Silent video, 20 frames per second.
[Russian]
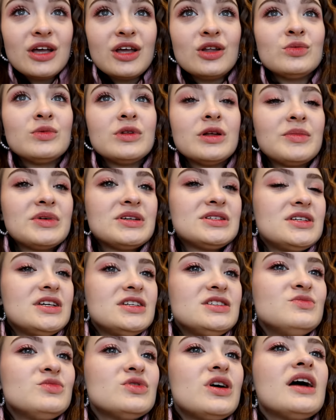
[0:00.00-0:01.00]
Я думала, мы
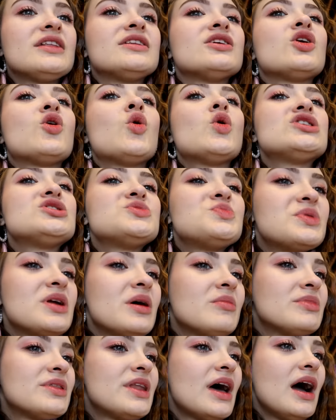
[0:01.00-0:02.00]
здесь, а ты хочешь
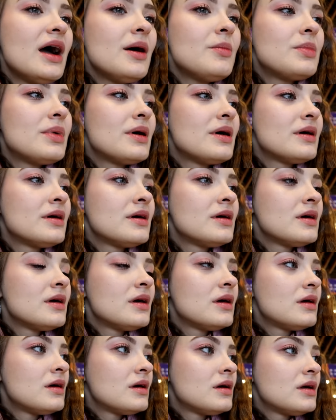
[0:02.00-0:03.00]
прям так.
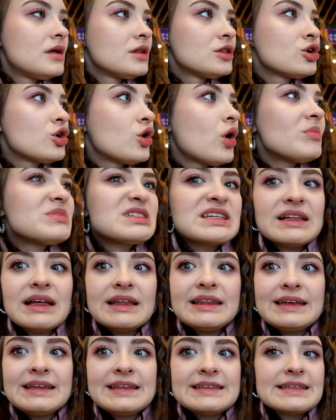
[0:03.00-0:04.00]
На каком
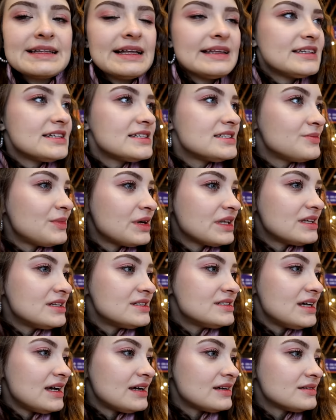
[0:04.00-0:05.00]
эскалаторе? На эскалаторе снимать
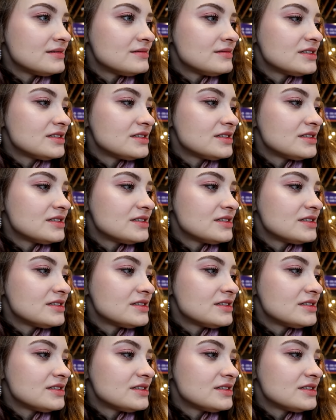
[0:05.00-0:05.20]
нельзя.